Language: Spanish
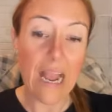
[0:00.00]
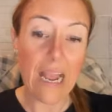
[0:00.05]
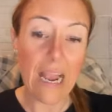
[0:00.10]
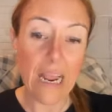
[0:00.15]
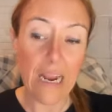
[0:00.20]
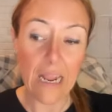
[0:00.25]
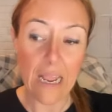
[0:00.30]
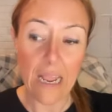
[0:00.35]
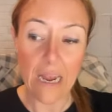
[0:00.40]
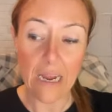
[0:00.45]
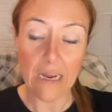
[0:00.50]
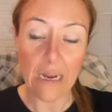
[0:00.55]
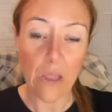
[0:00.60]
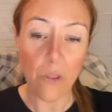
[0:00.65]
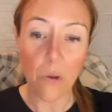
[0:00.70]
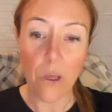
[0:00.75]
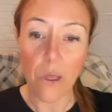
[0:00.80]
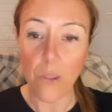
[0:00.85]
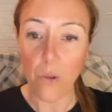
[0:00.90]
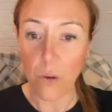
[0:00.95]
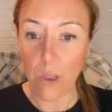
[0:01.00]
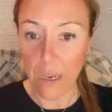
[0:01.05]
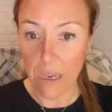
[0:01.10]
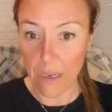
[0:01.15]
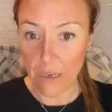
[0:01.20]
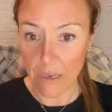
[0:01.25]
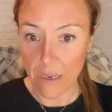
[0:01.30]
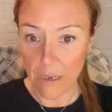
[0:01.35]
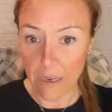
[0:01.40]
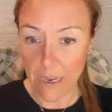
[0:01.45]
el graduado
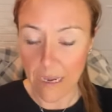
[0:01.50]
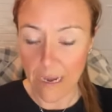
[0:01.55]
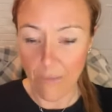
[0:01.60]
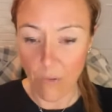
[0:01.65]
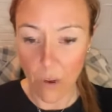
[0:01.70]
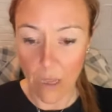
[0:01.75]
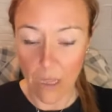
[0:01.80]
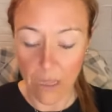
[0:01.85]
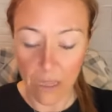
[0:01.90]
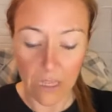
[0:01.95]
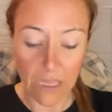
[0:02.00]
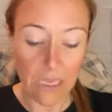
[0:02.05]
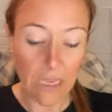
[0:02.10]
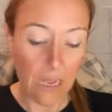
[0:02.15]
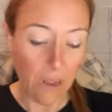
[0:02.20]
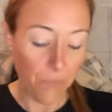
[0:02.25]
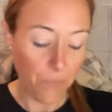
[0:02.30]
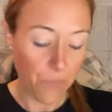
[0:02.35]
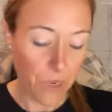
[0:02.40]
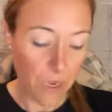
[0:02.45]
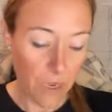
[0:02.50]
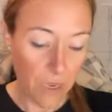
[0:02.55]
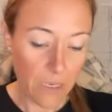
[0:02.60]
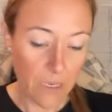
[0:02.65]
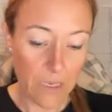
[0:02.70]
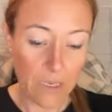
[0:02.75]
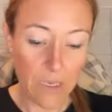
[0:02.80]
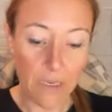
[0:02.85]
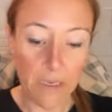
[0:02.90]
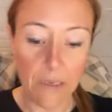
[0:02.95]
en abogacía,
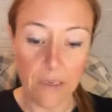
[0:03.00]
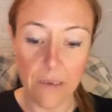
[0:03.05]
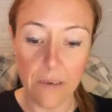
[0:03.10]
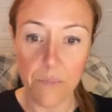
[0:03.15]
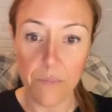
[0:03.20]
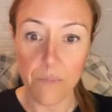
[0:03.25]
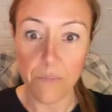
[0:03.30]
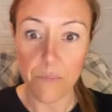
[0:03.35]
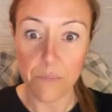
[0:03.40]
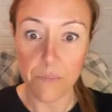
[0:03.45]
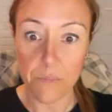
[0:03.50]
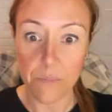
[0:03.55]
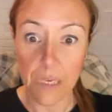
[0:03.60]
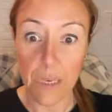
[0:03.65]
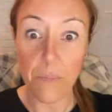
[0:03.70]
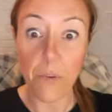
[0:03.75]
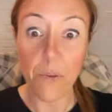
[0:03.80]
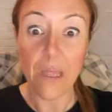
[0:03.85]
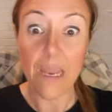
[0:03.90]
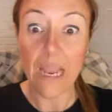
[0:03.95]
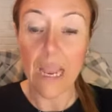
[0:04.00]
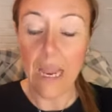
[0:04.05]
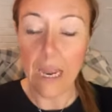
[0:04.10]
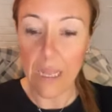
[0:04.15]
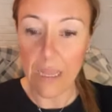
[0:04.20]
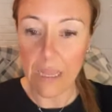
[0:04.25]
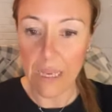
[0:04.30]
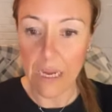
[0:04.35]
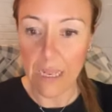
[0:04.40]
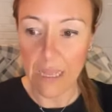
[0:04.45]
y, poder
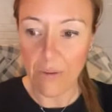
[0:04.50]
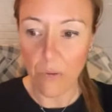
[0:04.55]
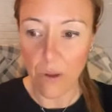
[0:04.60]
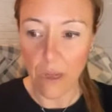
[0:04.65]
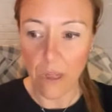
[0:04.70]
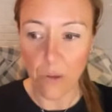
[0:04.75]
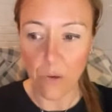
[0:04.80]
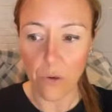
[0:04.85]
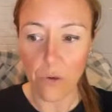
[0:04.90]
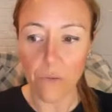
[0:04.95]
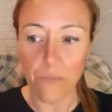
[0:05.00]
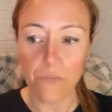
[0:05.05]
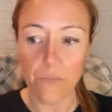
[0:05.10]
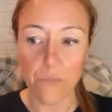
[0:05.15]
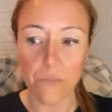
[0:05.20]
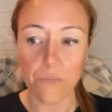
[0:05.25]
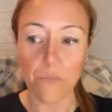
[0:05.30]
ejercer de abogado, ¿no?